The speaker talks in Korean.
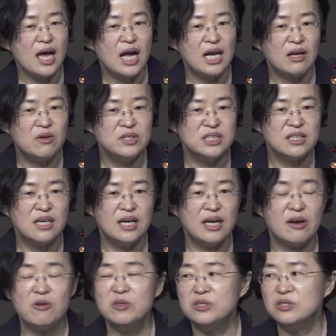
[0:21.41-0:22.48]
할
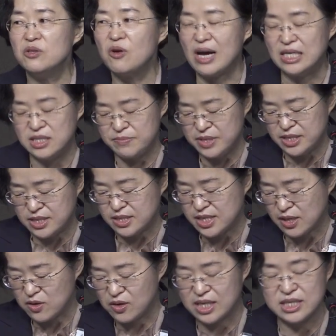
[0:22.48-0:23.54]
것인가에 훨씬 더 관심이
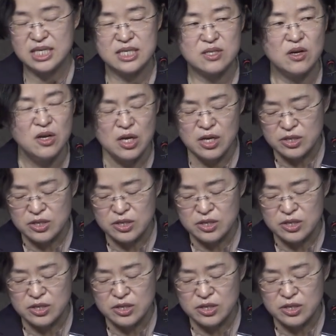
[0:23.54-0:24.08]
있으실 것 같아서